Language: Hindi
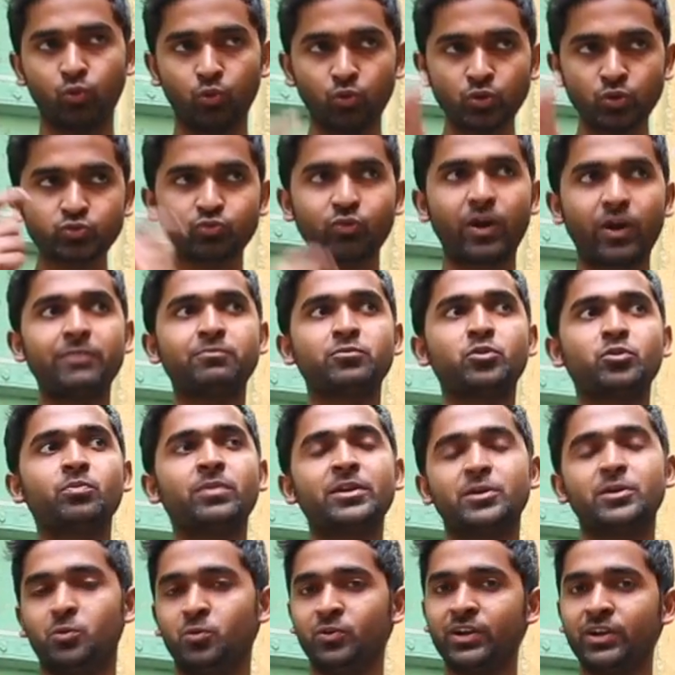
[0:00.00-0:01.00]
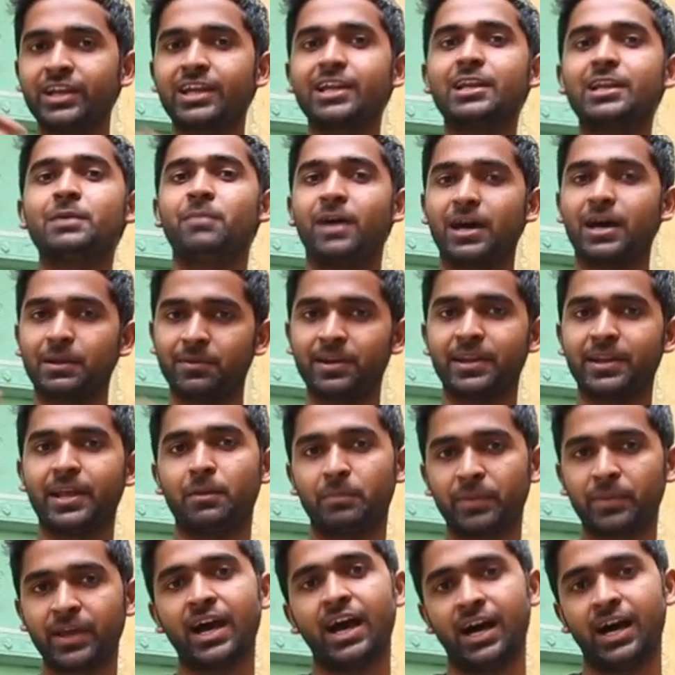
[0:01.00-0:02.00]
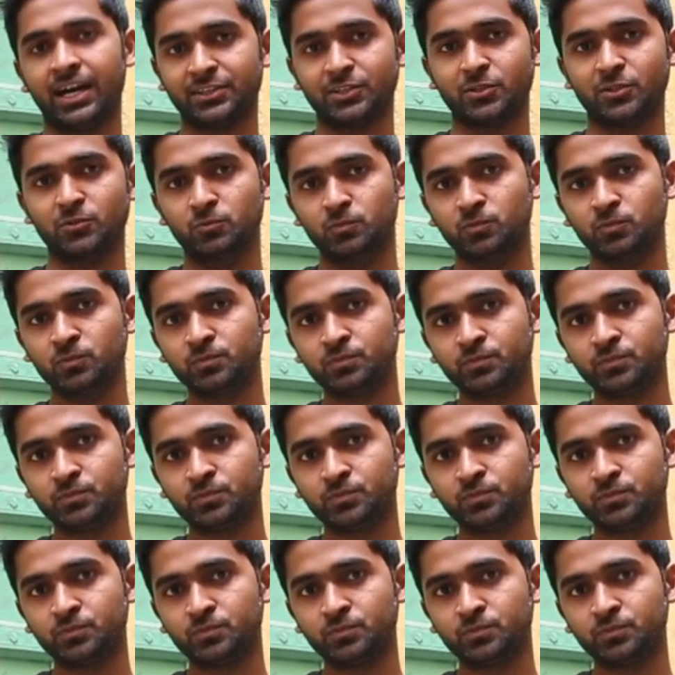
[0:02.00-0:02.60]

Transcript: उस वाइब को मैं ढूंढने के लिए बार बार यहाँ पर आता हूँ